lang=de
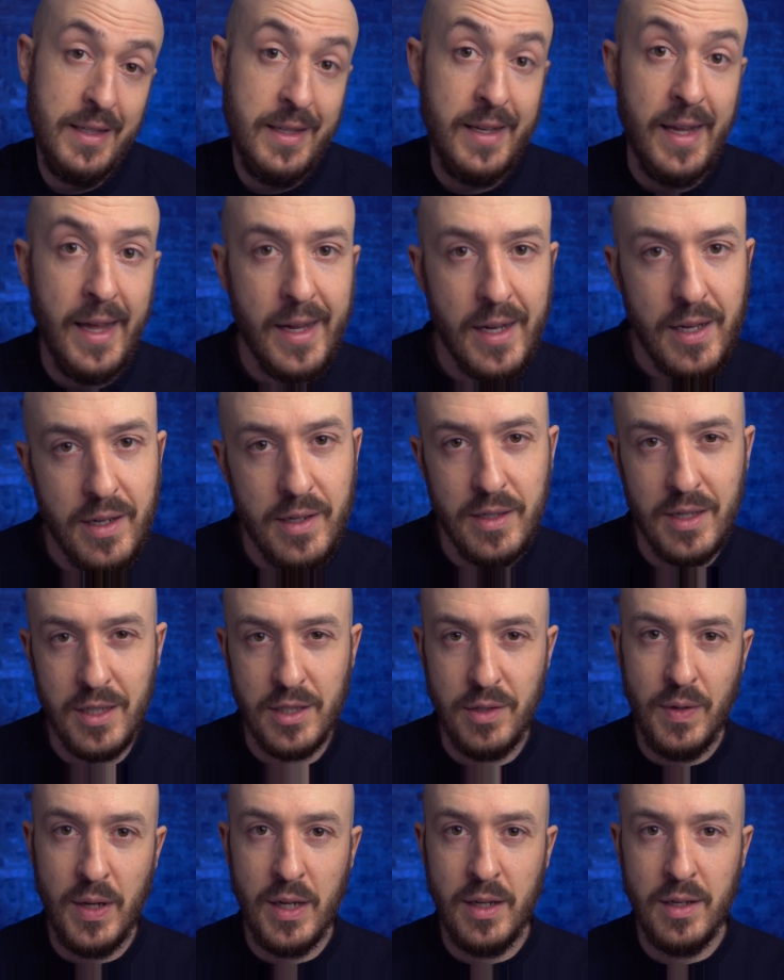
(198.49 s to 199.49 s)
denken,
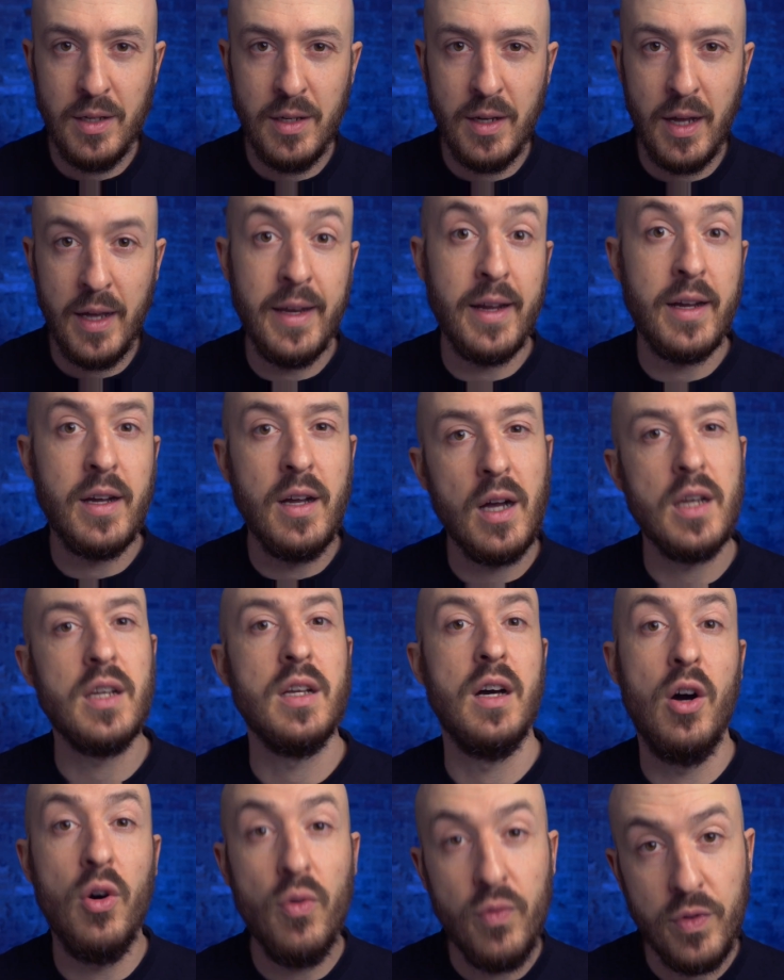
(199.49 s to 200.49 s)
dass wir ihnen eine
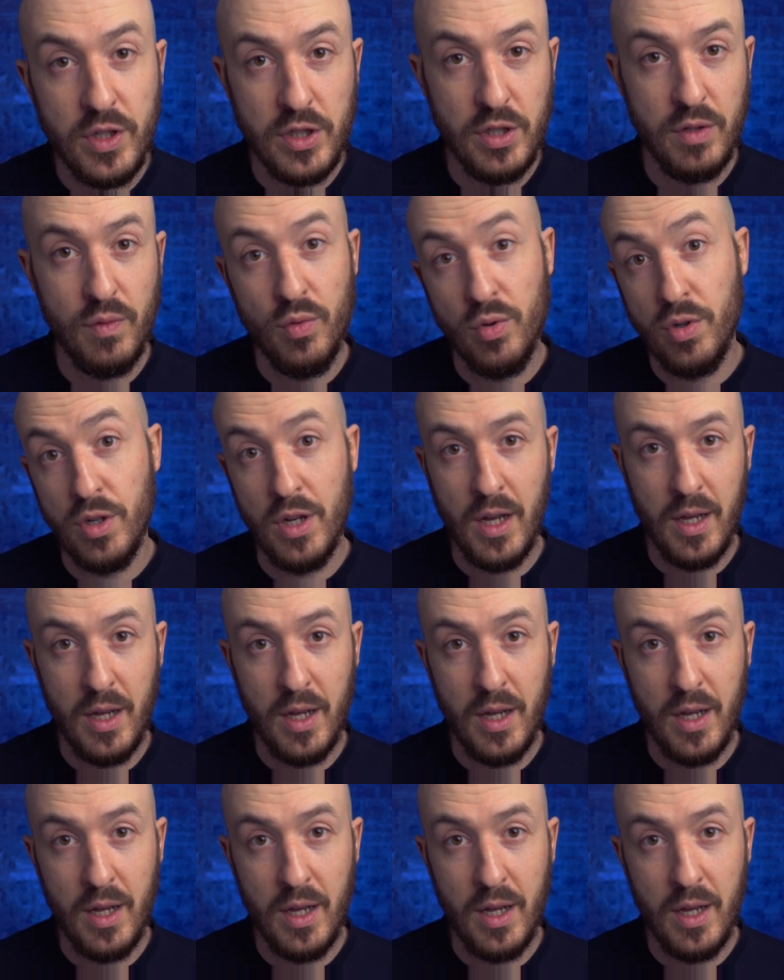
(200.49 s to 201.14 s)
Karte aufgezwungen